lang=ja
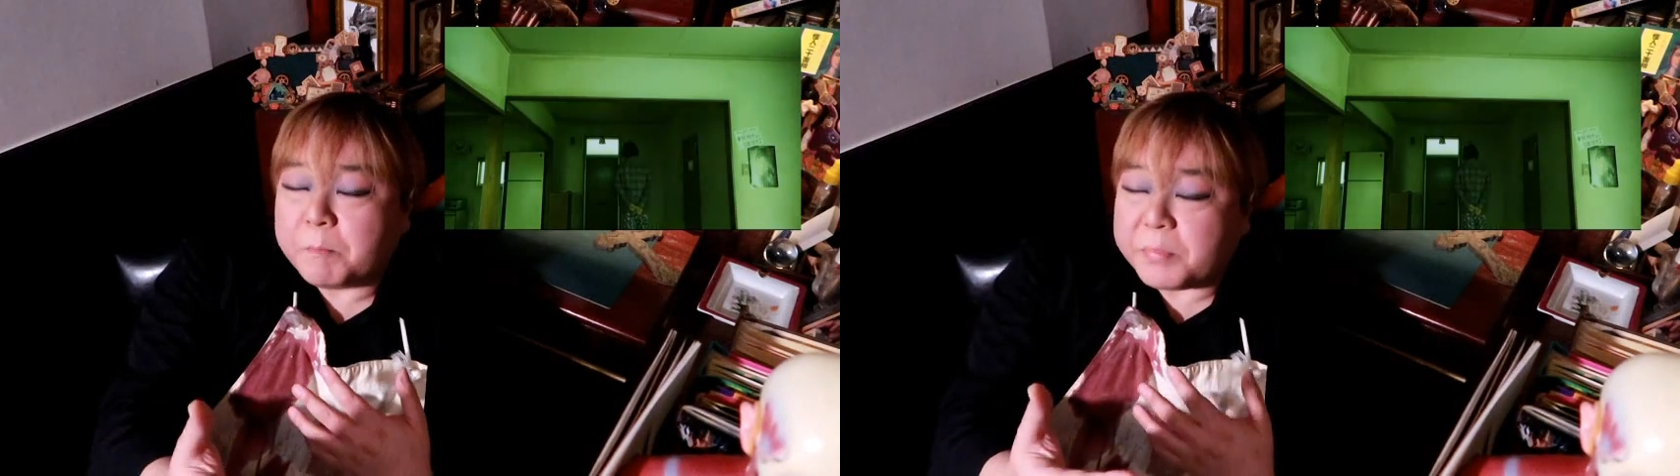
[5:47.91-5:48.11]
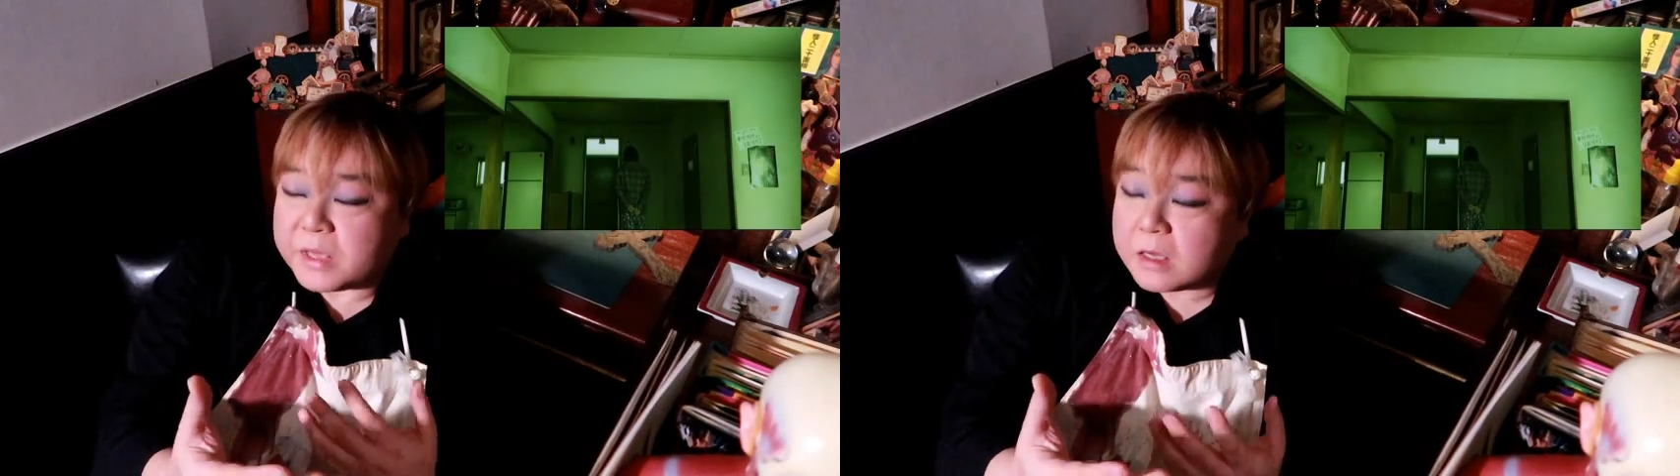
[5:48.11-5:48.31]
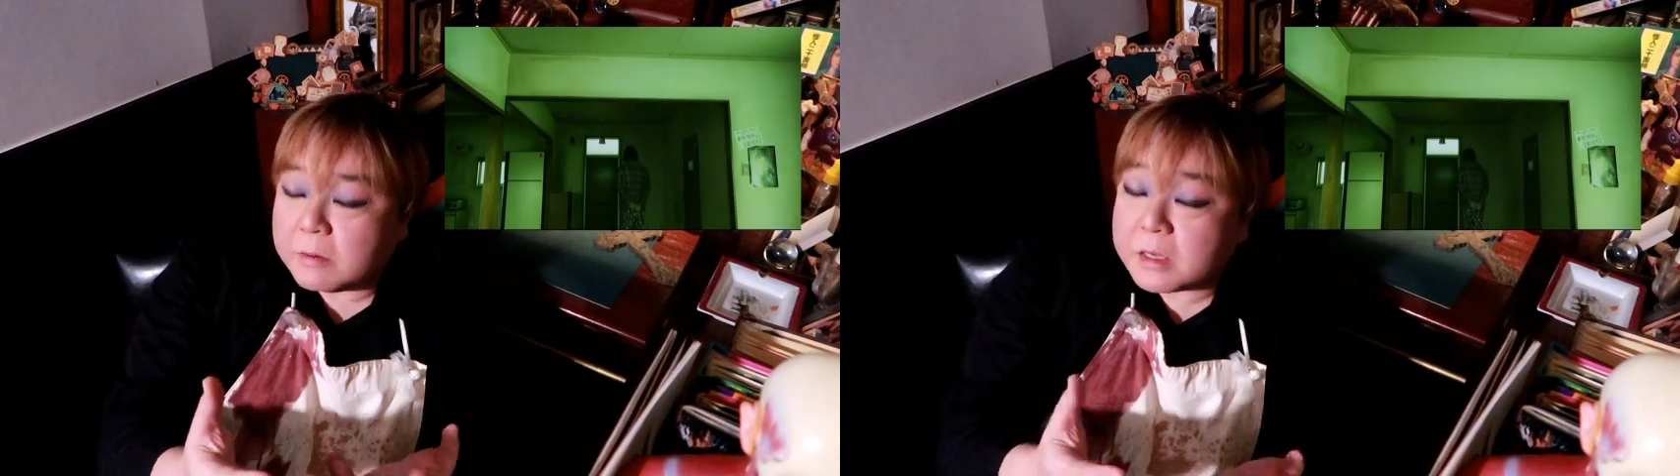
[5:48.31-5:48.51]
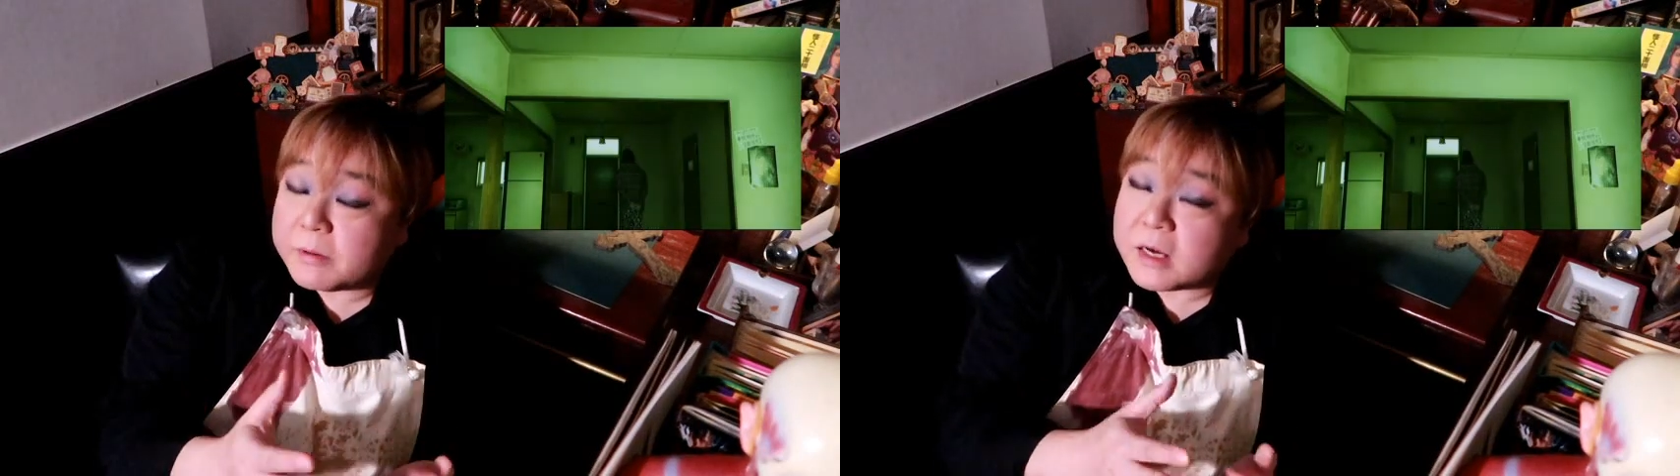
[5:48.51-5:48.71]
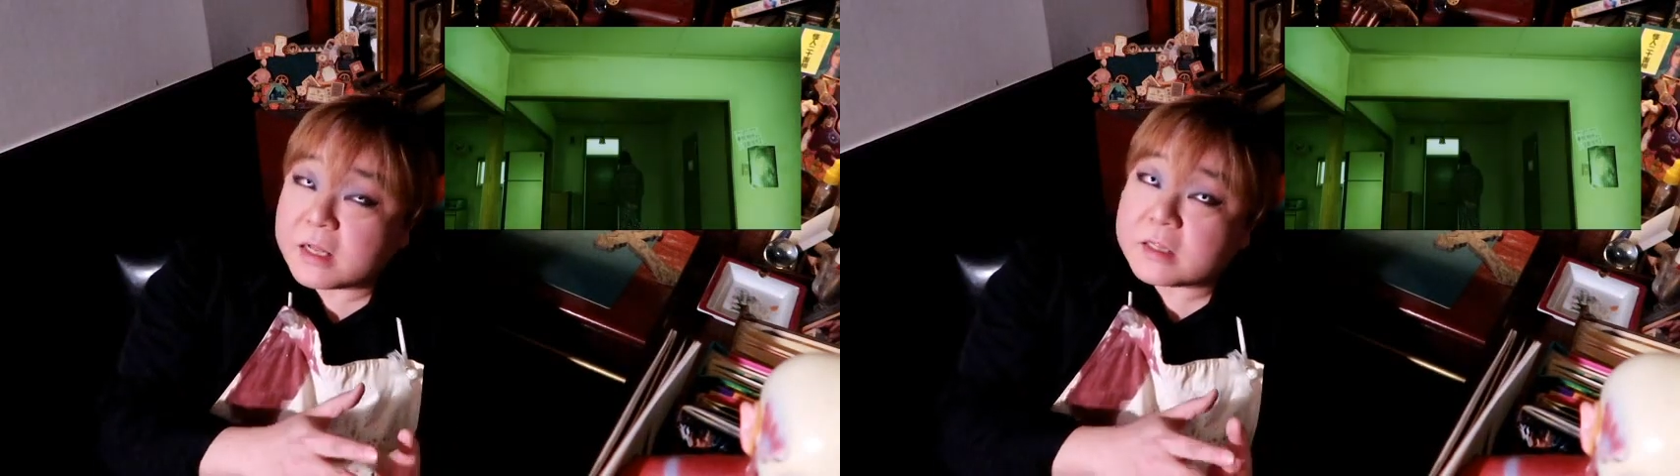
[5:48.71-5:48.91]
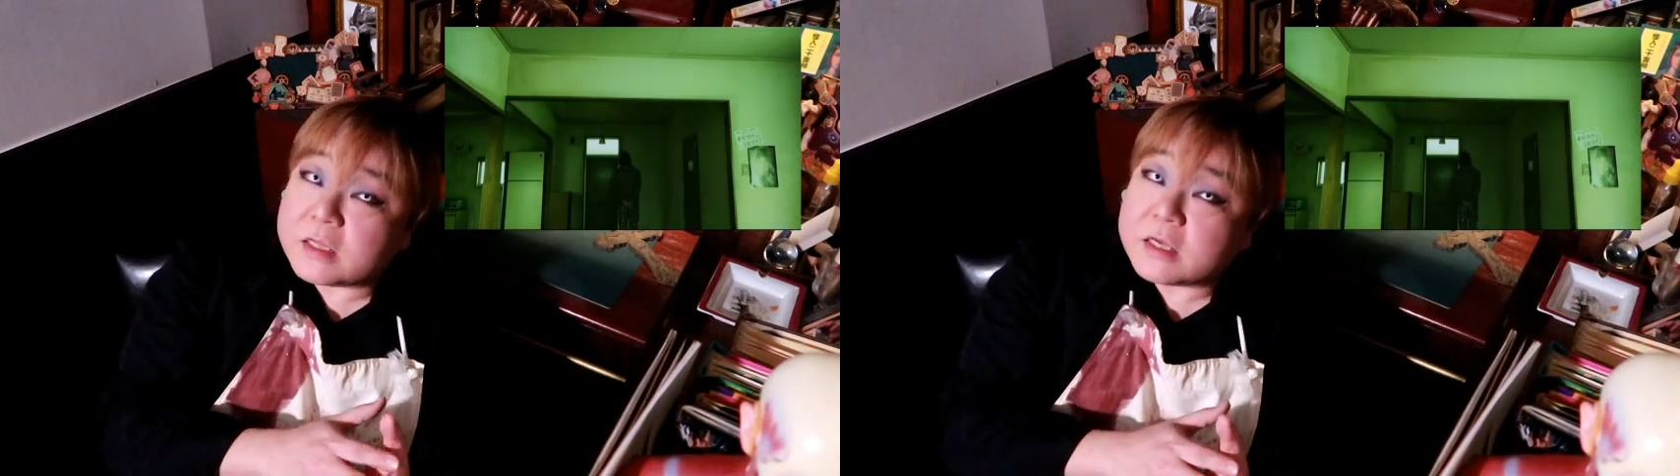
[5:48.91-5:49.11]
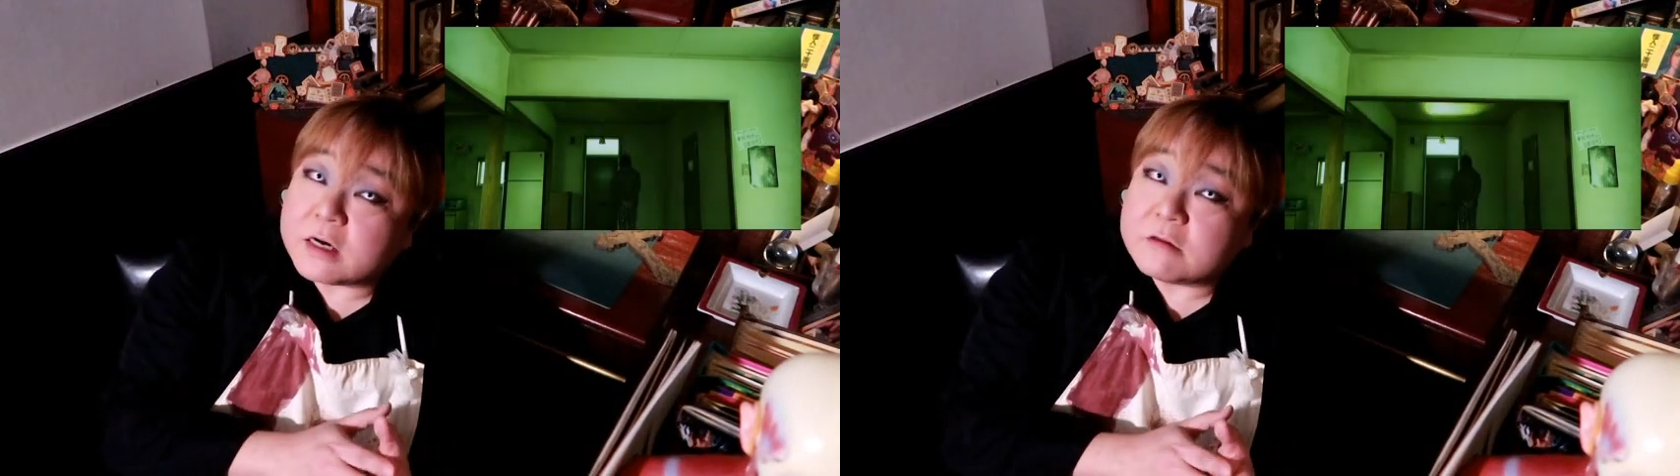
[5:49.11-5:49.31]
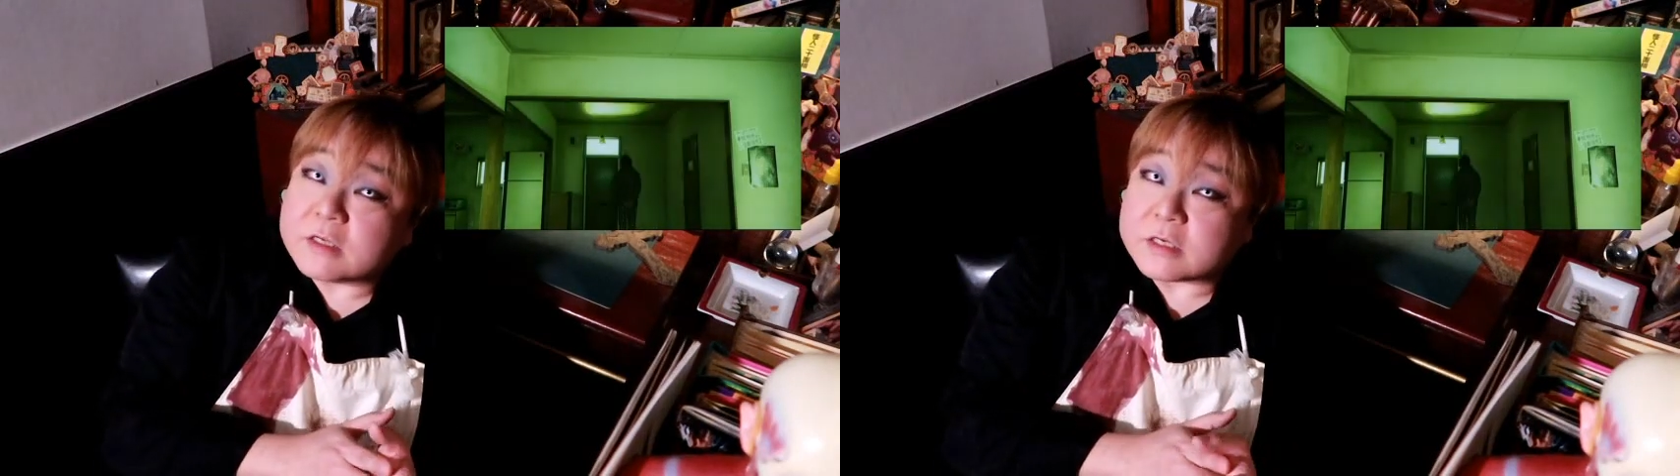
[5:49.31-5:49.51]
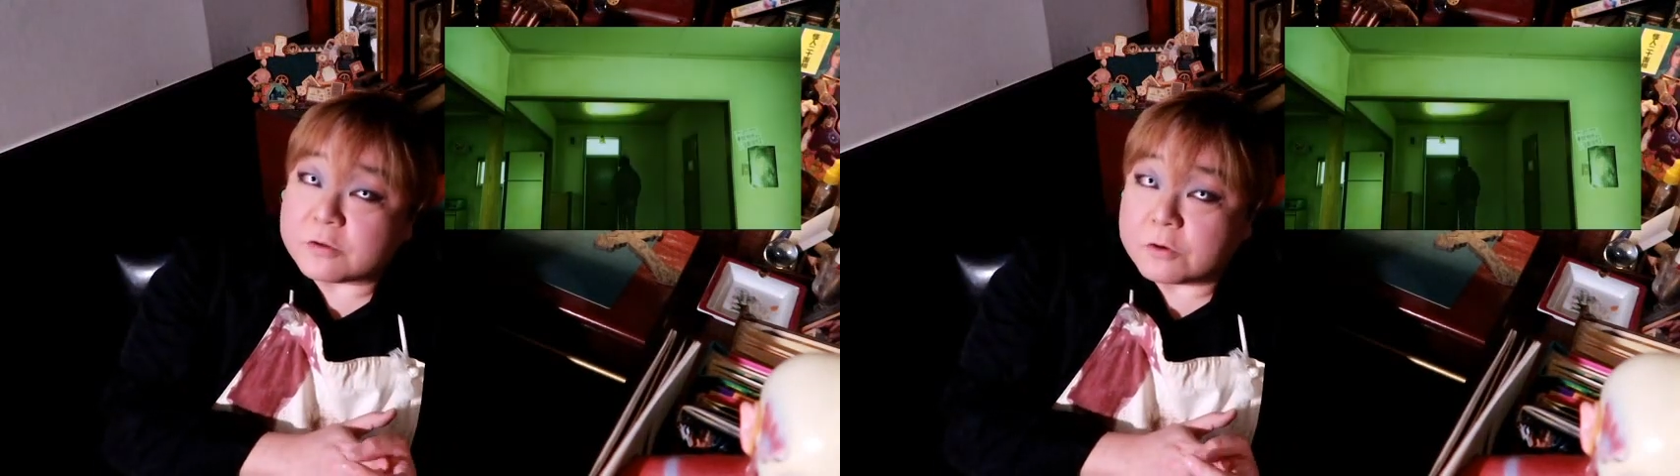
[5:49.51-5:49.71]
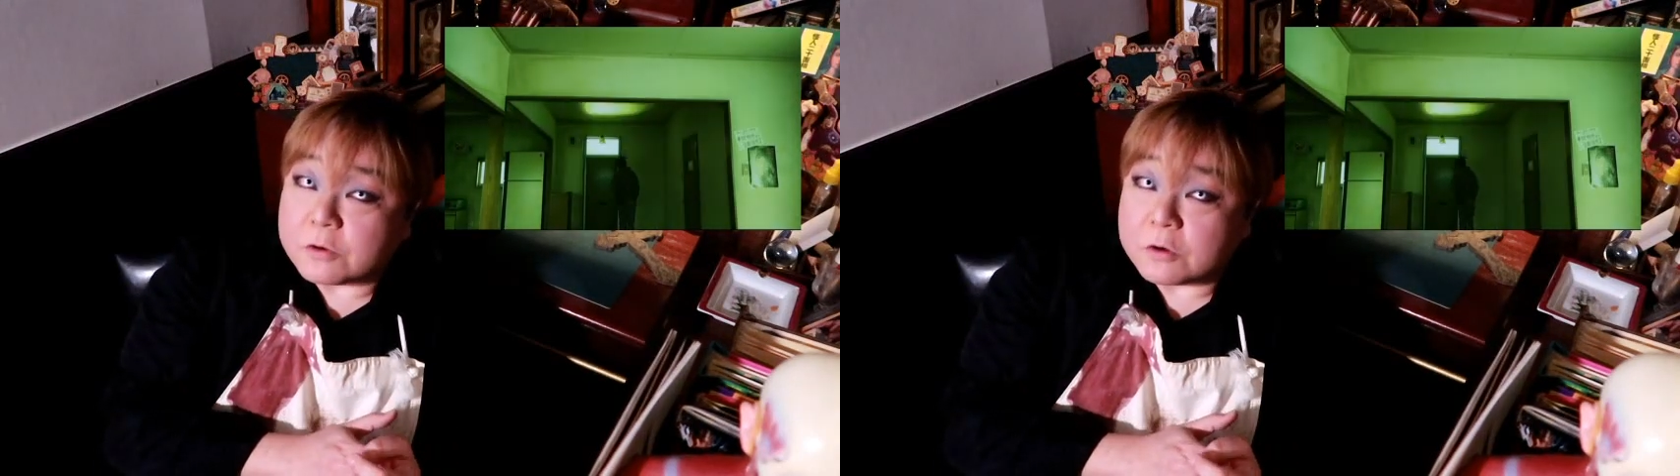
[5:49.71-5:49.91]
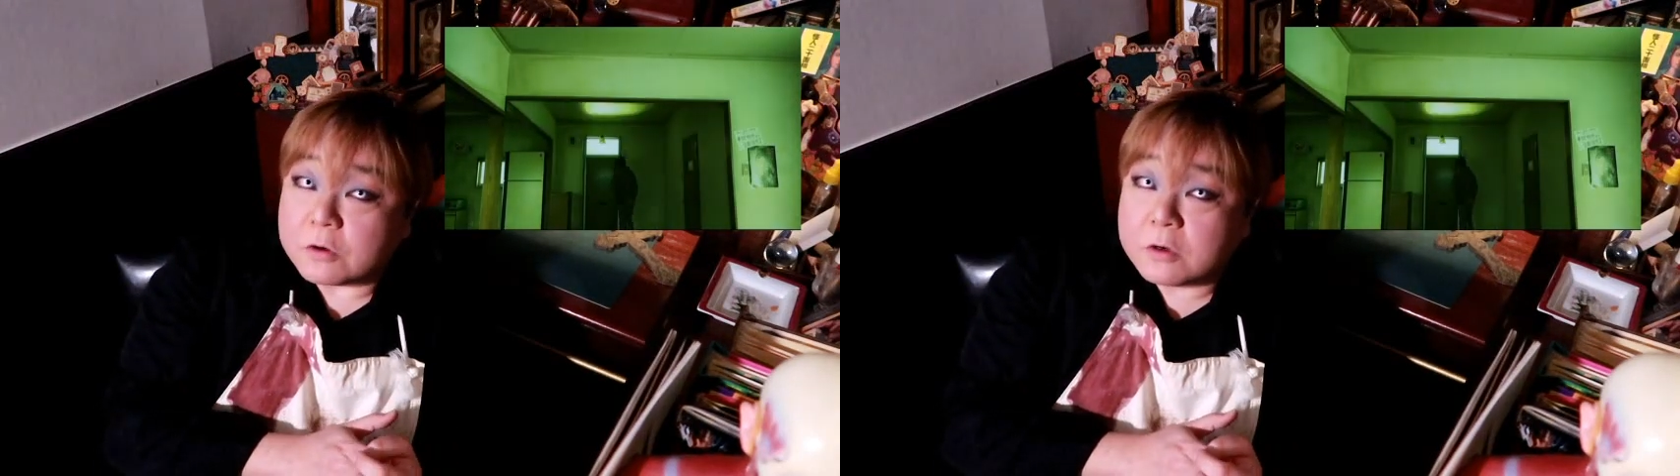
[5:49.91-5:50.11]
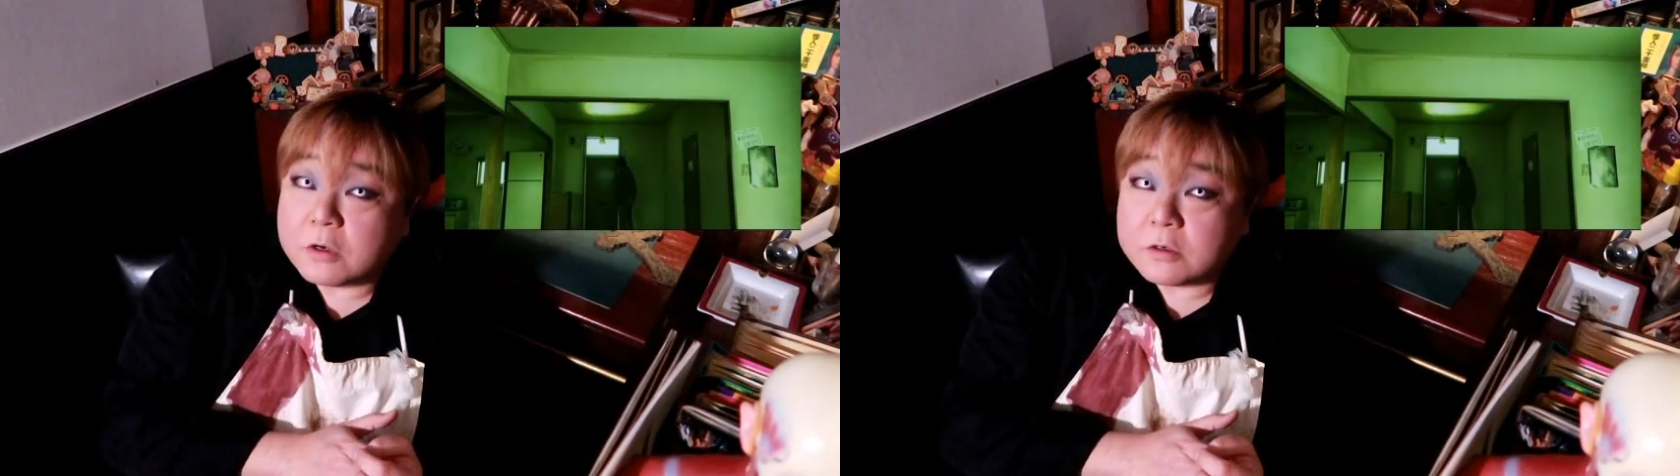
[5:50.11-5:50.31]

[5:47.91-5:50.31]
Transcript: ビカビカビカって光るんですけど、